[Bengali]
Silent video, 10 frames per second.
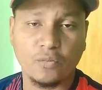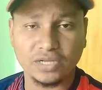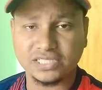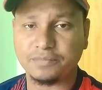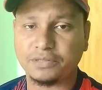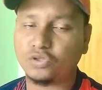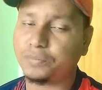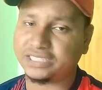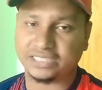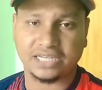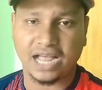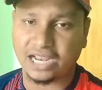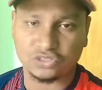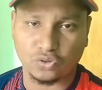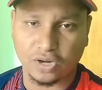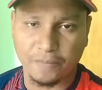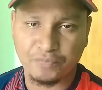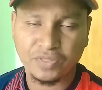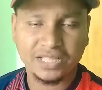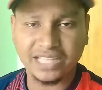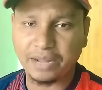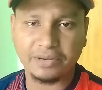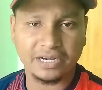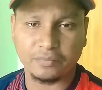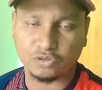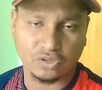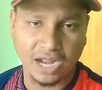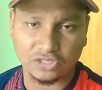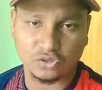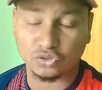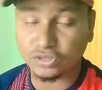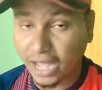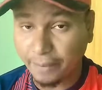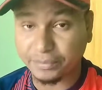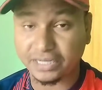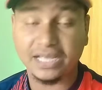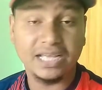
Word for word: ওয়াচ কিন্তু বেশি একটা আসল না দেড় মিনিটের মতন আসল যদি আপনি